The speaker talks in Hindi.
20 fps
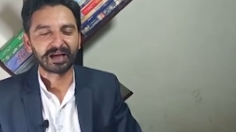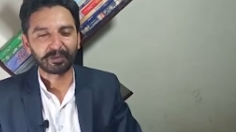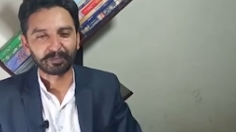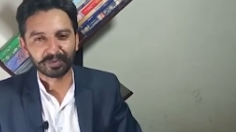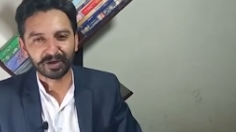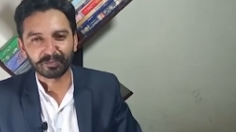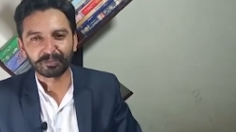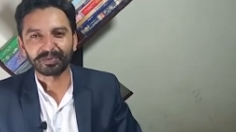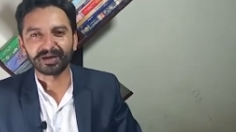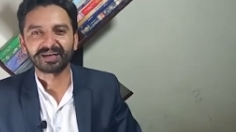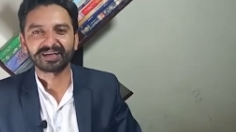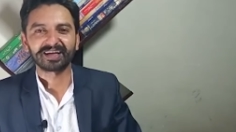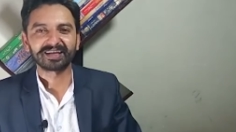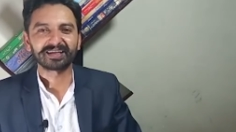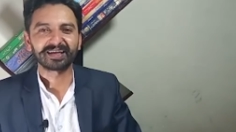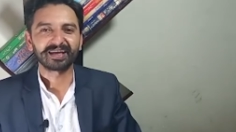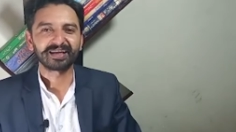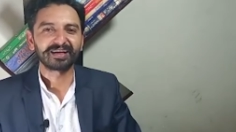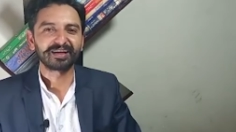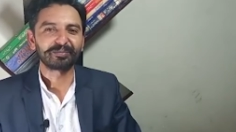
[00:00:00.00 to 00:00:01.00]
अपना
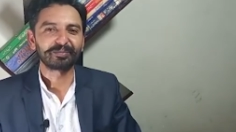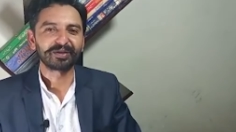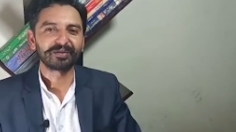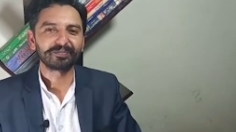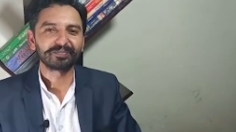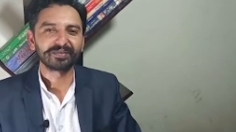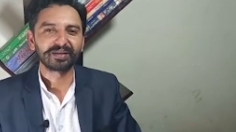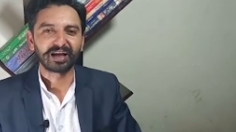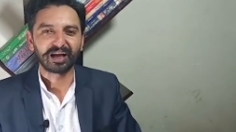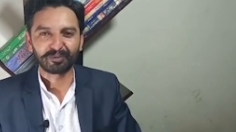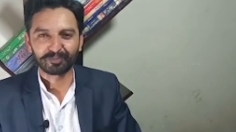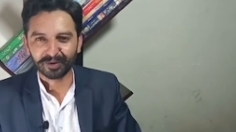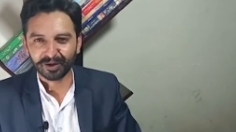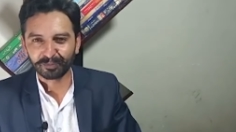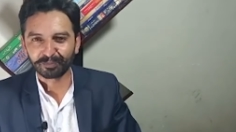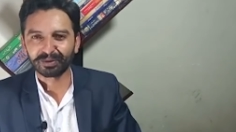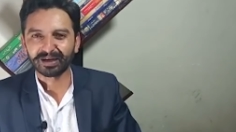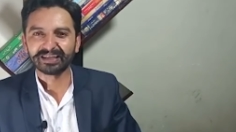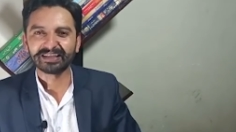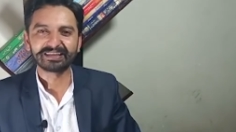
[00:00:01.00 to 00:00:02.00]
बेटा कहने में
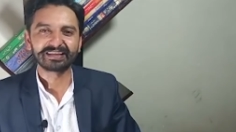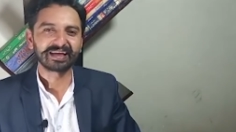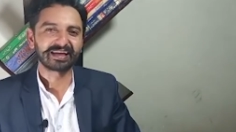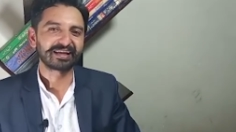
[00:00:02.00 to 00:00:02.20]
अपना भाई